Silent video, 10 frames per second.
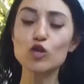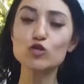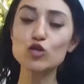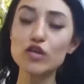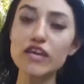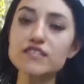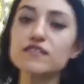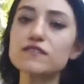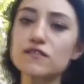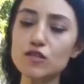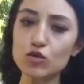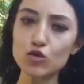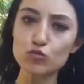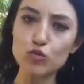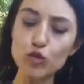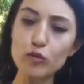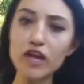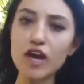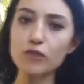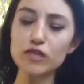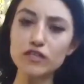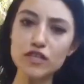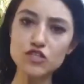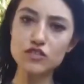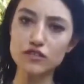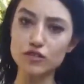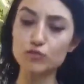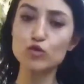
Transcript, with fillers: Türkiye İstatistik Kurumu büyüme rakamlarını açıkladı.